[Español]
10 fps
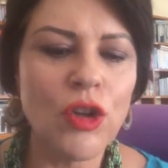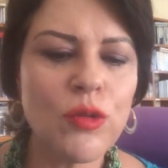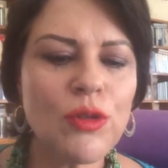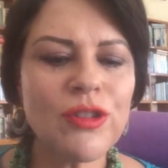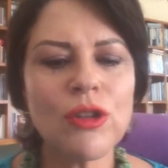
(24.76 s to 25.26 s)

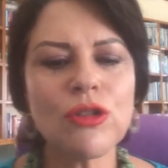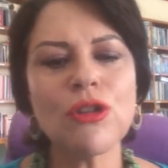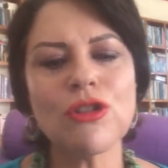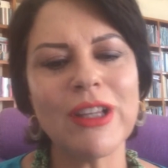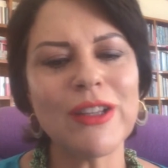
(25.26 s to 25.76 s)
Los museos
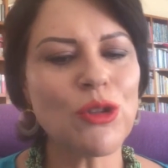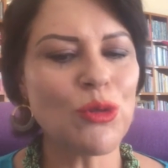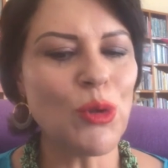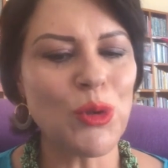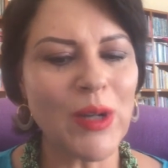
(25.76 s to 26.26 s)
son
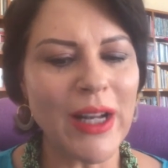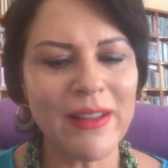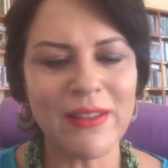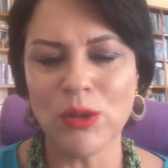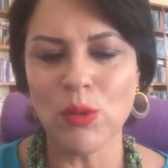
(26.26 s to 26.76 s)
centros
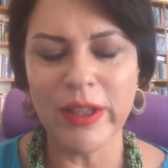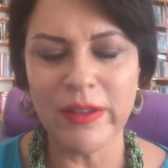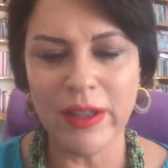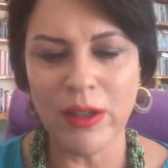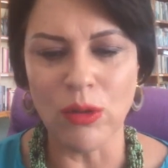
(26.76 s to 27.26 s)
culturales y
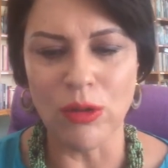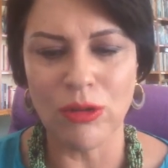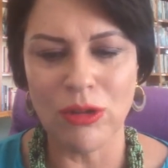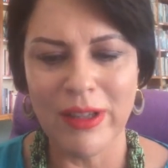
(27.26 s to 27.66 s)
turísticos,